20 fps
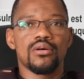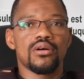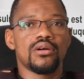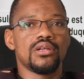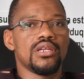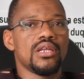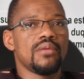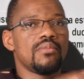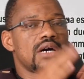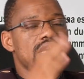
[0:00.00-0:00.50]

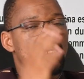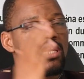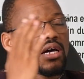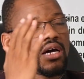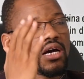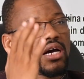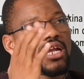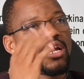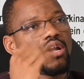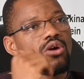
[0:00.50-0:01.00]
demandant
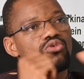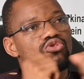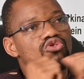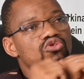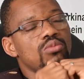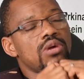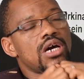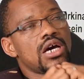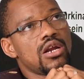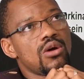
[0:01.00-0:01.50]
à Allah
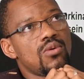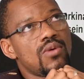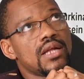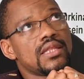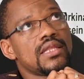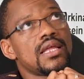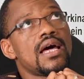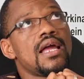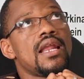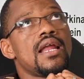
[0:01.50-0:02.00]
subhanahu wa
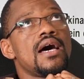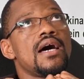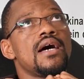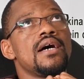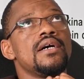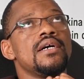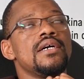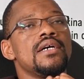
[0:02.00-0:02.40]
ta'ala